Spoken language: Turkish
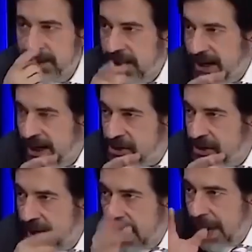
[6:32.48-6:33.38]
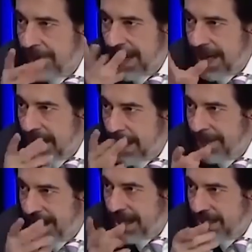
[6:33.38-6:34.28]
Ben O orada klip karşında çektiğimizi... hevelel
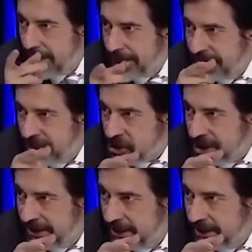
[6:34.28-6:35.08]
hevelel yapan evet,